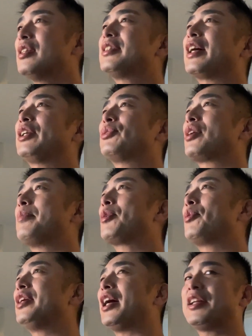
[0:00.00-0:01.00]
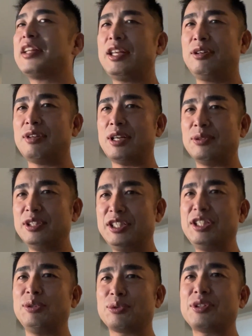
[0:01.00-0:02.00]
酒とタバコをやらないぐらいの意
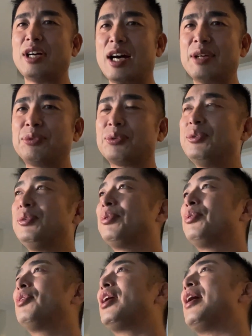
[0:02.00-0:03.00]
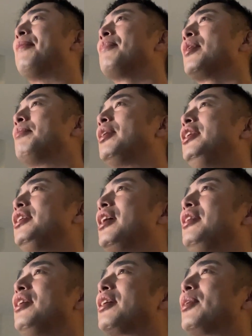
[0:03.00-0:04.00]
志力があるという方が、まあ、人
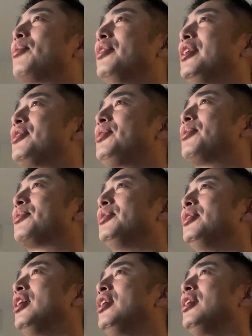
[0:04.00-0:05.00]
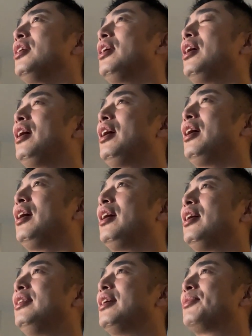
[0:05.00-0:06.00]
間ね結構ね強く、
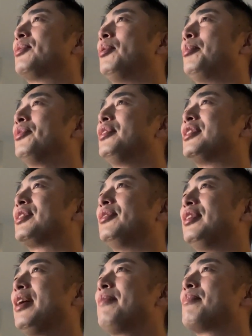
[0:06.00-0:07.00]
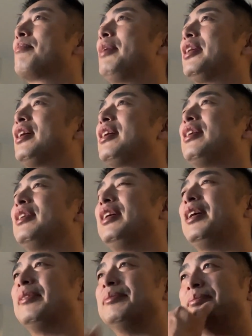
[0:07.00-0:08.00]
えー、なると思うんですよね。まあ、だから
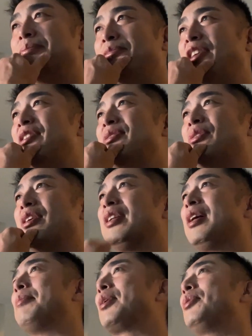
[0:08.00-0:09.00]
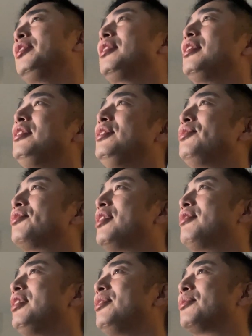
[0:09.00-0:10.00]
ねなんつうのかな、まあ、こういった2週間
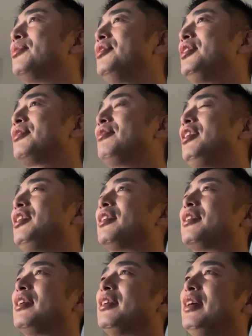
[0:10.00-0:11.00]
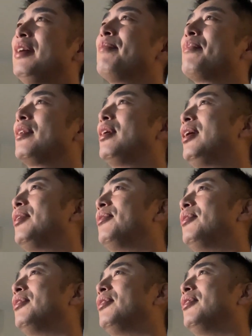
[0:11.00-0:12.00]
ぐらいの軍事訓練だったらねあ
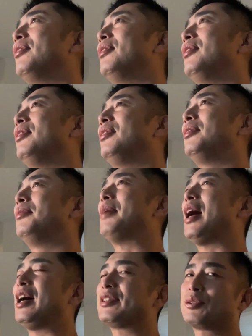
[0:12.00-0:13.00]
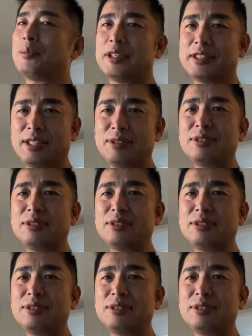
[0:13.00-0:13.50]
のーまあ、遊ばせるっ